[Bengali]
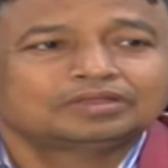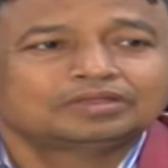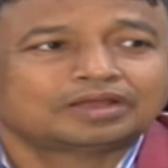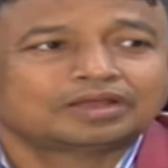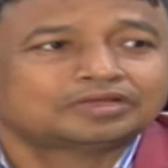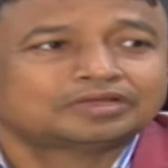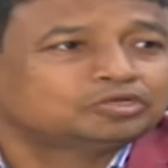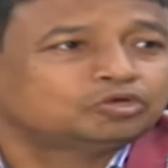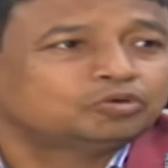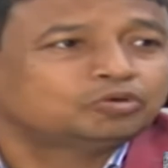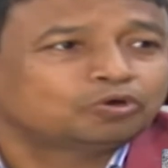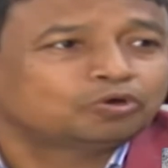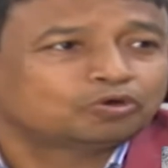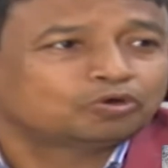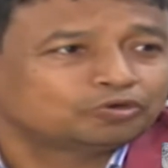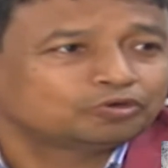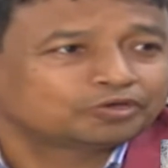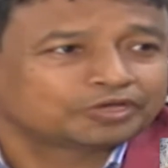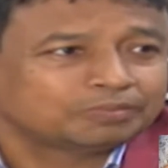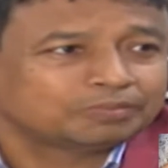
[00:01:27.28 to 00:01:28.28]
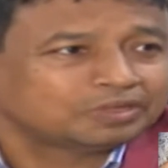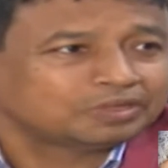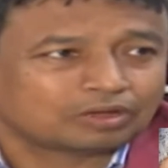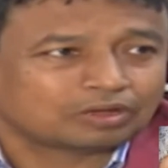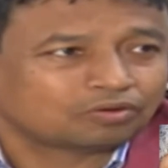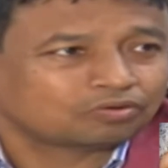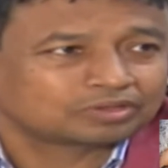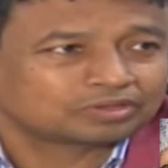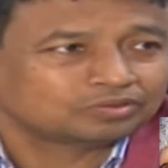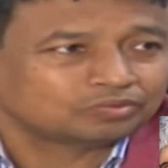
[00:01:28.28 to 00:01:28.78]
তারা যে বড় লোকের মেয়ে
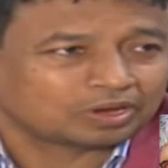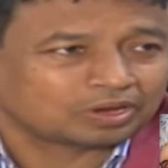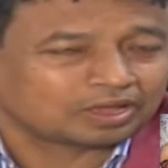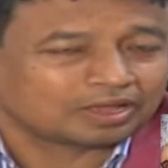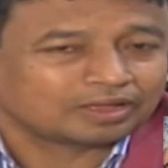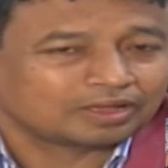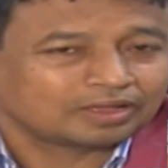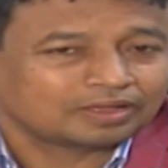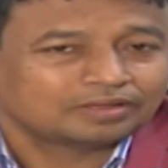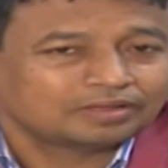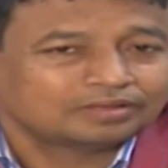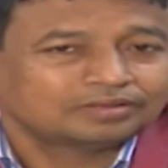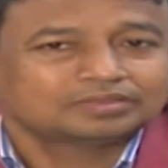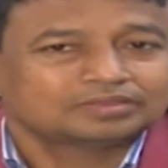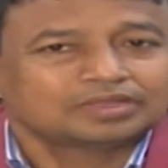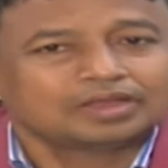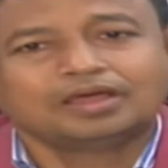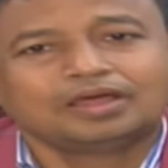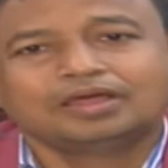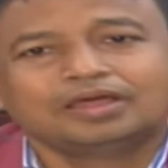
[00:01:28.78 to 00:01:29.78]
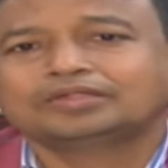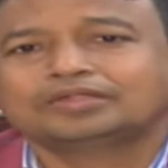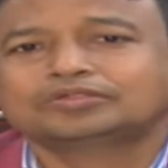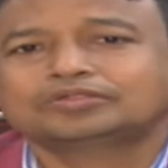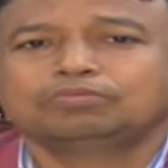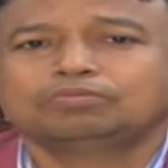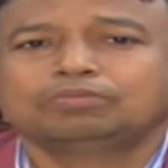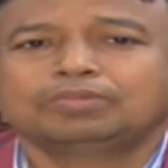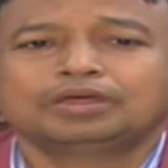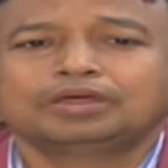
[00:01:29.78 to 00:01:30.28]
তাও কিন্তু না তারা
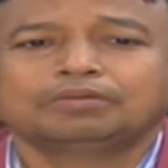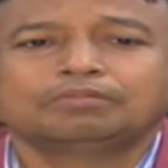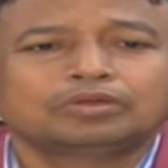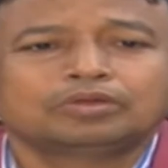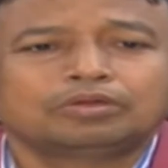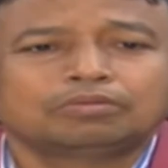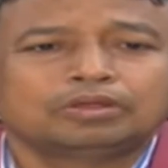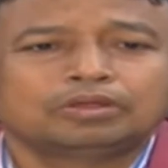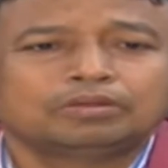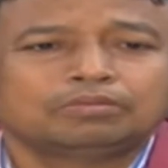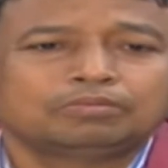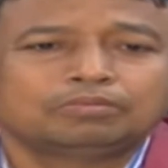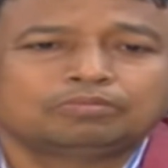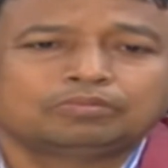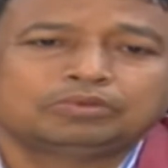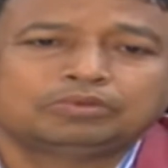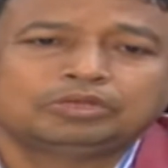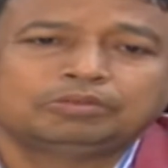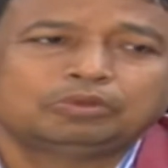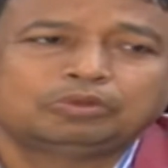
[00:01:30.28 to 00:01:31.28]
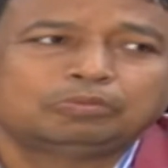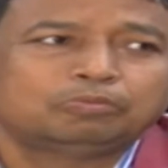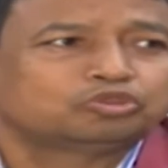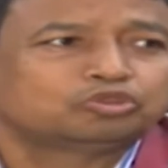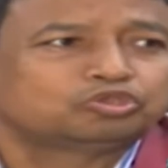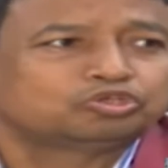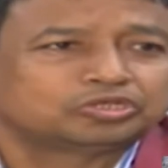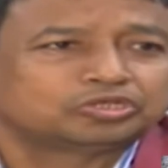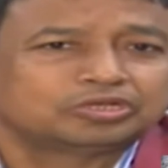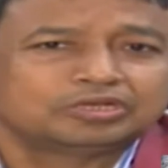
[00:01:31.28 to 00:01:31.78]
একজন মানে নিম্ন
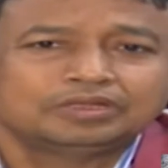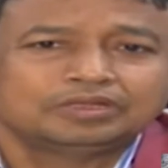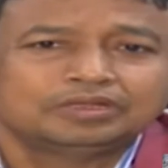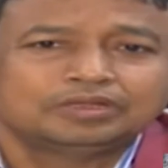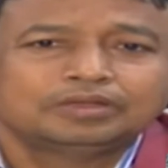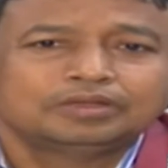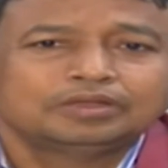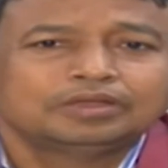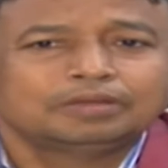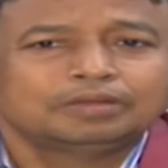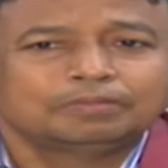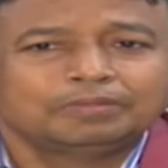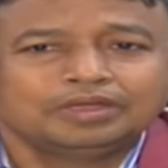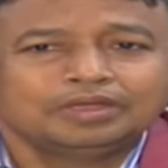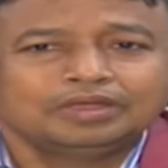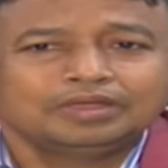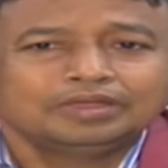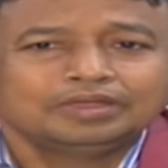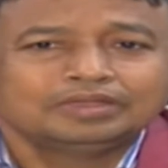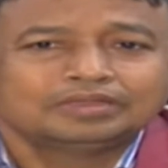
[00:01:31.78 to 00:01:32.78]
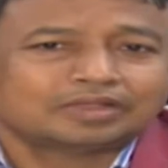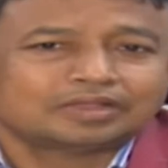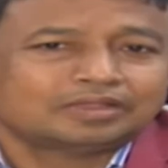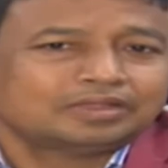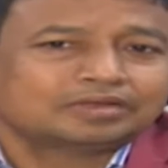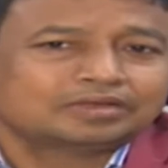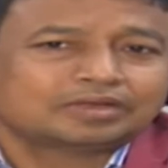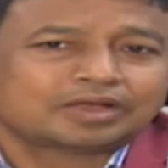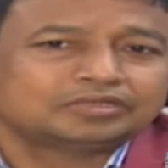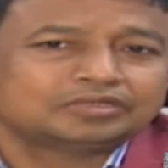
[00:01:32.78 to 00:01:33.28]
মধ্যশালী মেয়ে
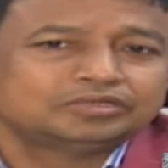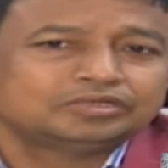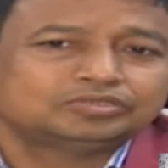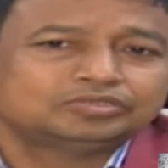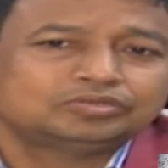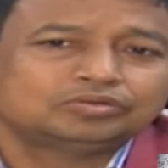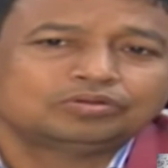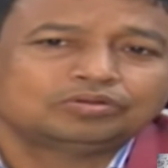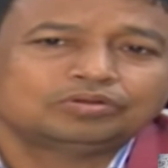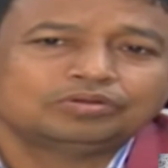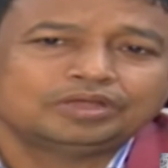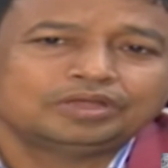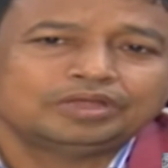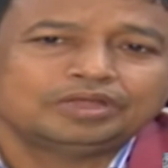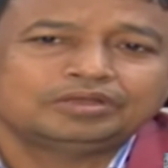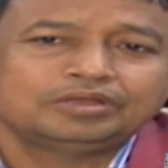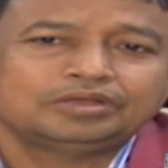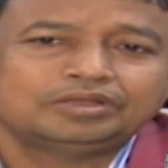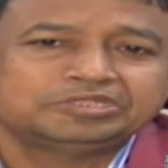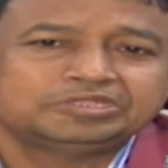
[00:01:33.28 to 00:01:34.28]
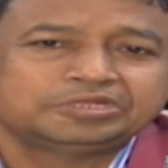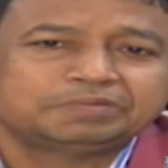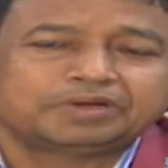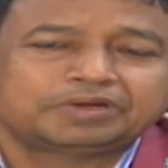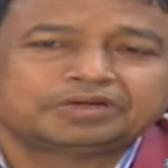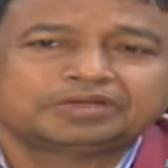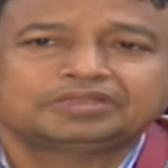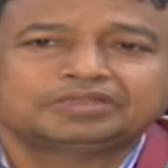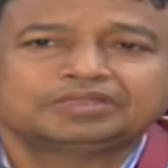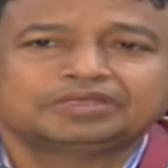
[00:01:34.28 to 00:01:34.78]
তাদের কাজই ছিল এই ডিজে
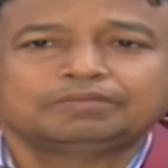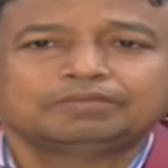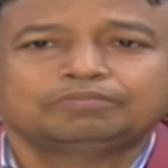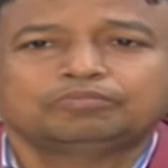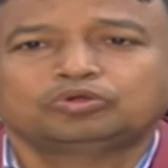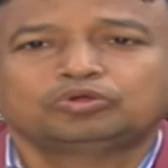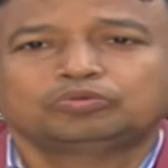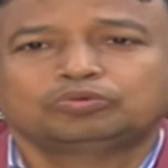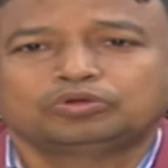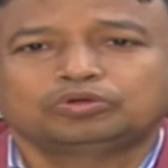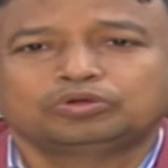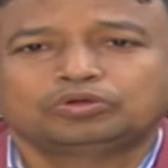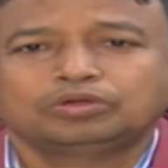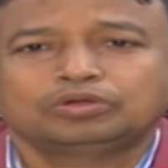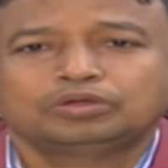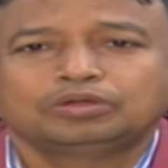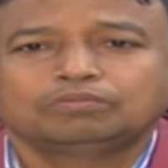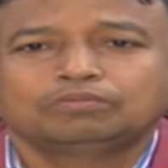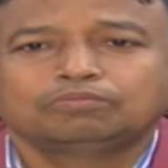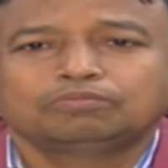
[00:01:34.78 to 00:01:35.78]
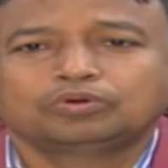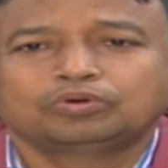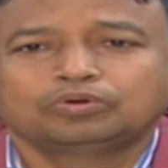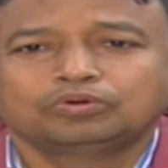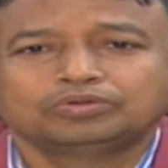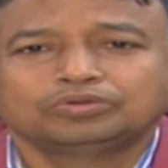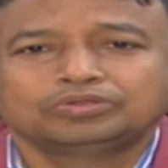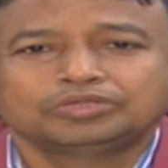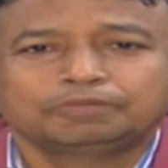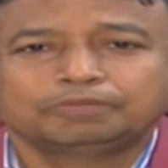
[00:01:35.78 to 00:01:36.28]
পার্টি থেকে বড় বড় বড়
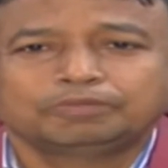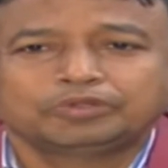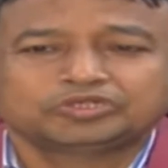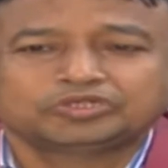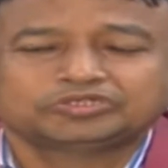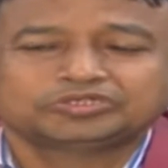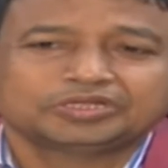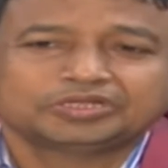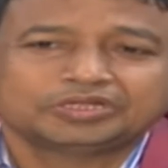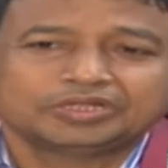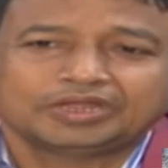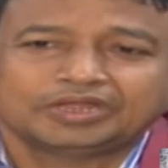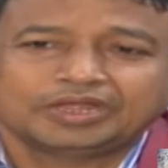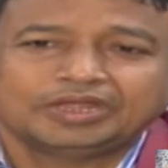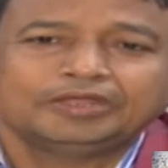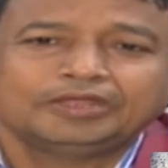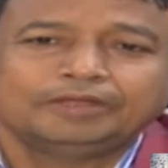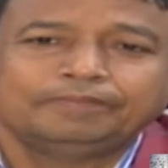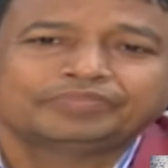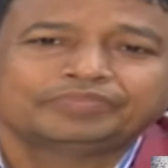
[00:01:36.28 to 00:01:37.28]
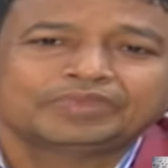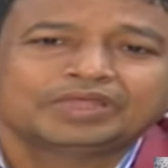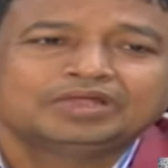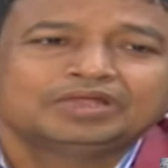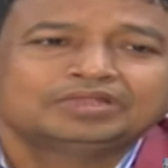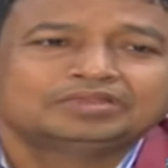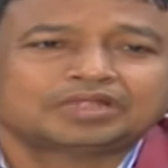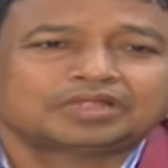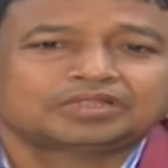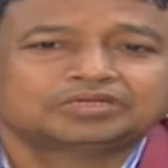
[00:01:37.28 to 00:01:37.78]
লোকদের বিত্তশালীদের এনে
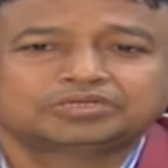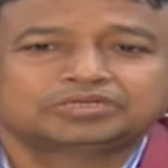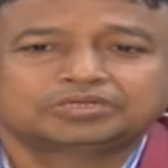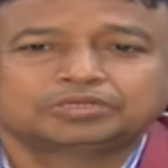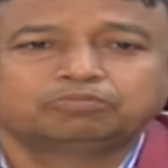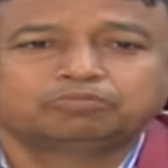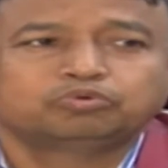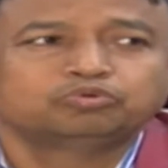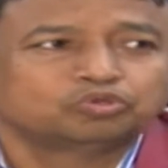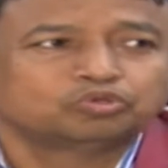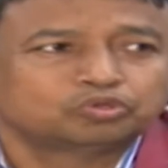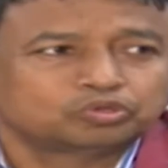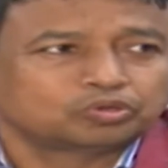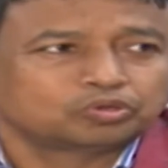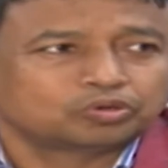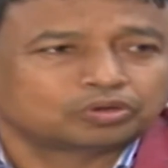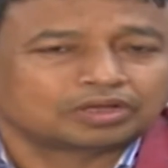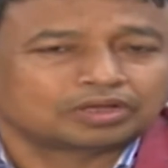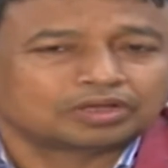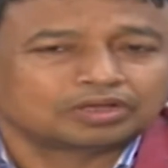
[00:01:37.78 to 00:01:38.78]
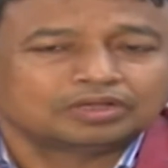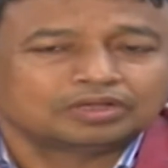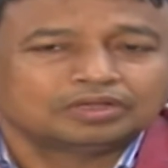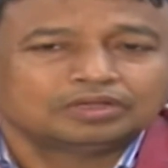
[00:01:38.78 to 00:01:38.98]
তাদের সাথে বন্ধুত্ব করা